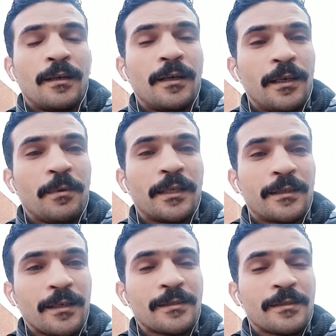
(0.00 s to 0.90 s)
هيبقى
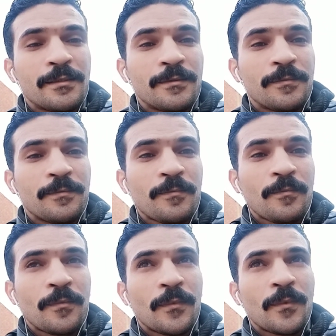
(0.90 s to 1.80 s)
التاكس
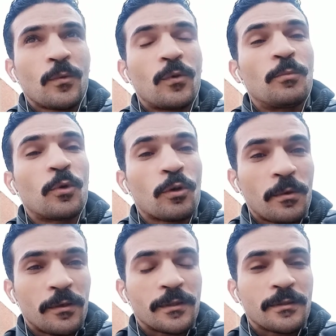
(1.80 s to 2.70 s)

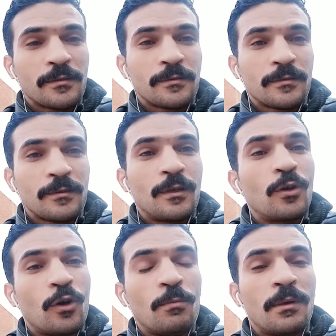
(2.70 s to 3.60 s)
والميكروباص
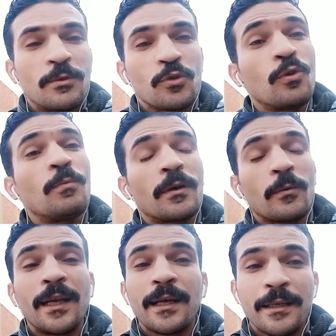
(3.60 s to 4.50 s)
اللي هما مش اوبر
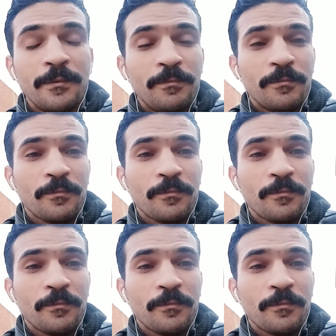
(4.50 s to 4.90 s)
ولا كريم